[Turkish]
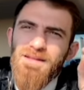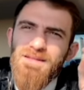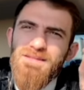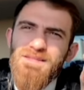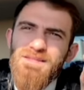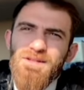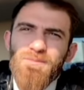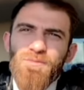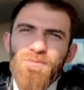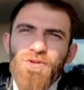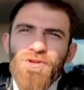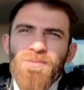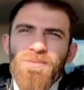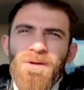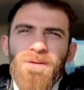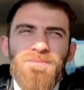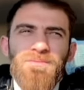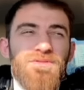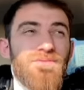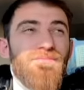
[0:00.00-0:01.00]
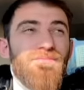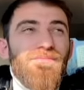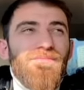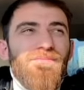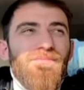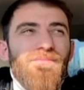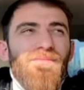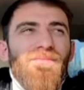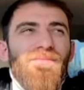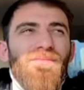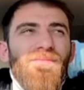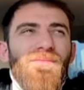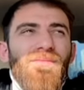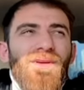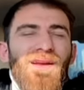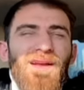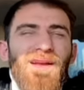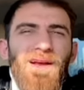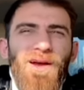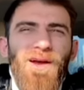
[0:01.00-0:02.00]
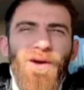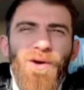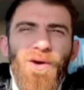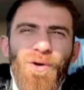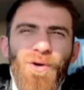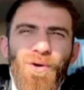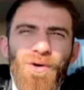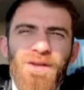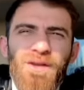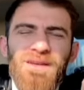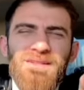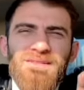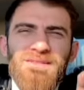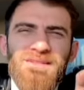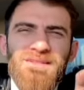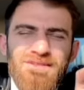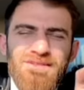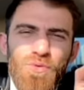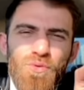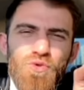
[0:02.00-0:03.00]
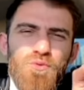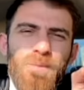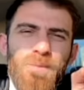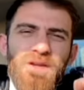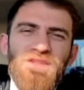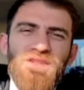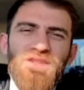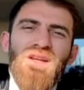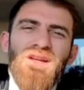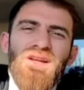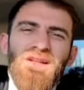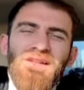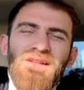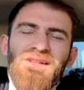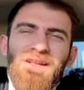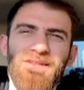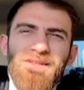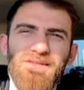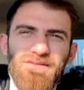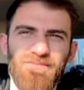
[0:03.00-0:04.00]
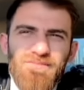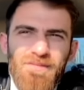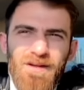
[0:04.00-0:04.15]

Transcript: Çıkmıyorum abiciğim. O yazı yazan 3-5 çakal inat.